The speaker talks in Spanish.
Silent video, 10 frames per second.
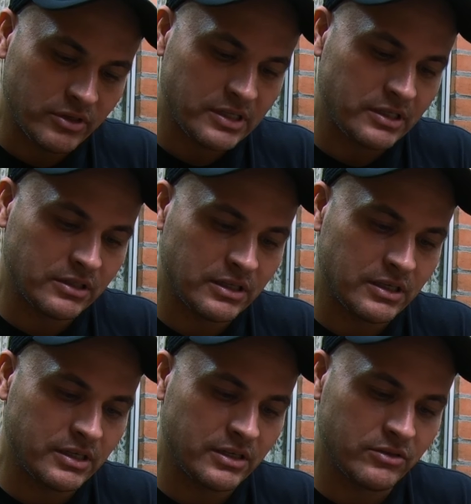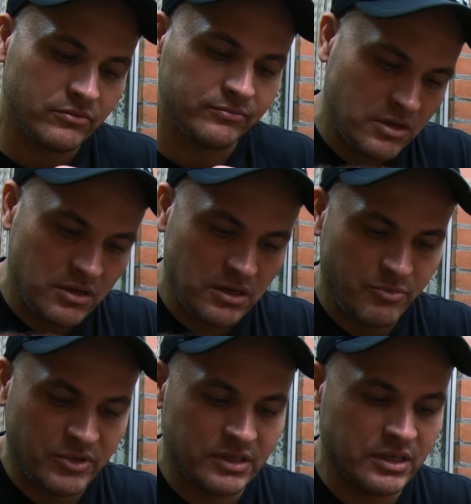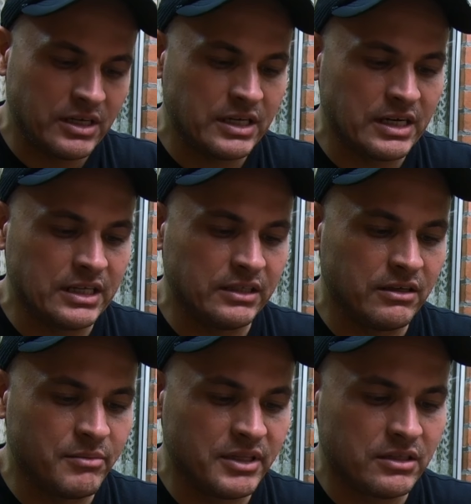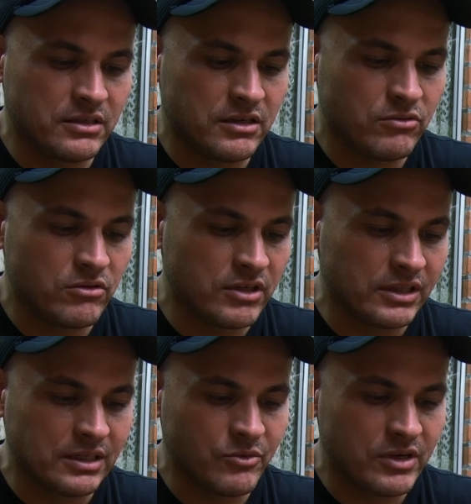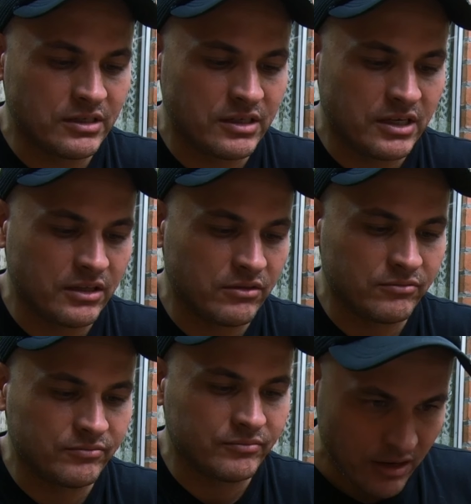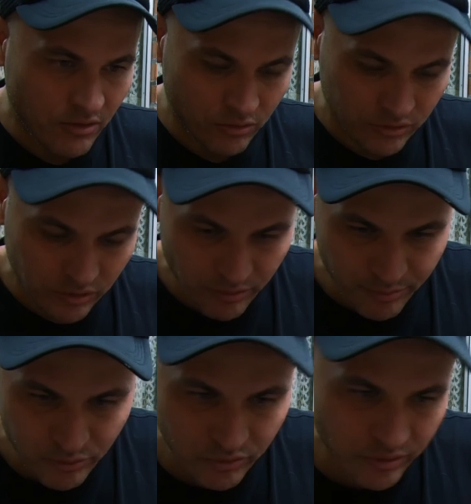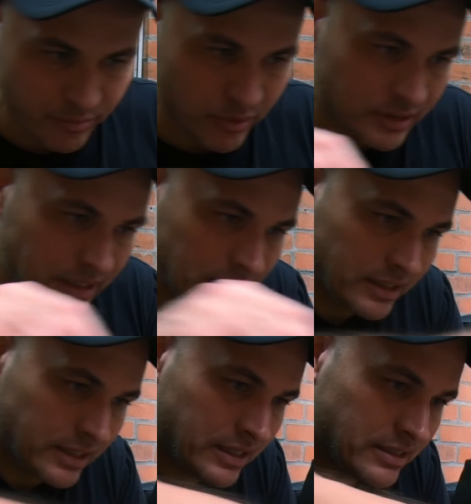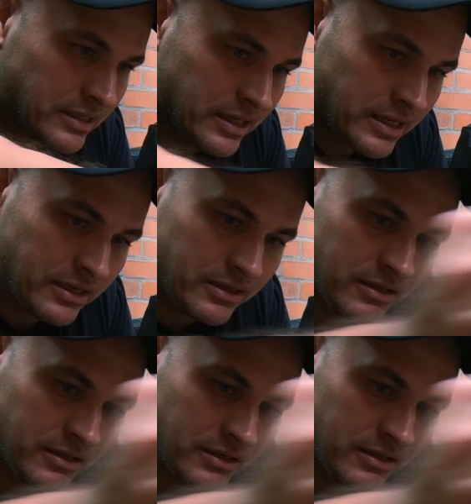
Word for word: de cinta de eso y pues sea relativamente seguro lo que estamos haciendo. Otro punto importante es que